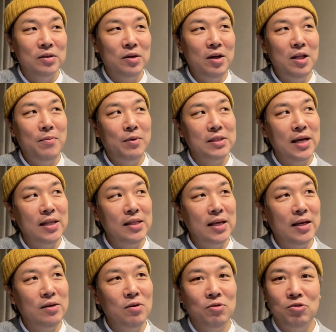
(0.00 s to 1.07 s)
それでも全
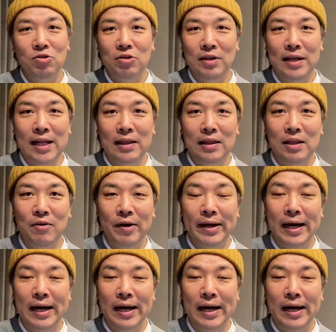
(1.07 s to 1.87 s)
然良くなっては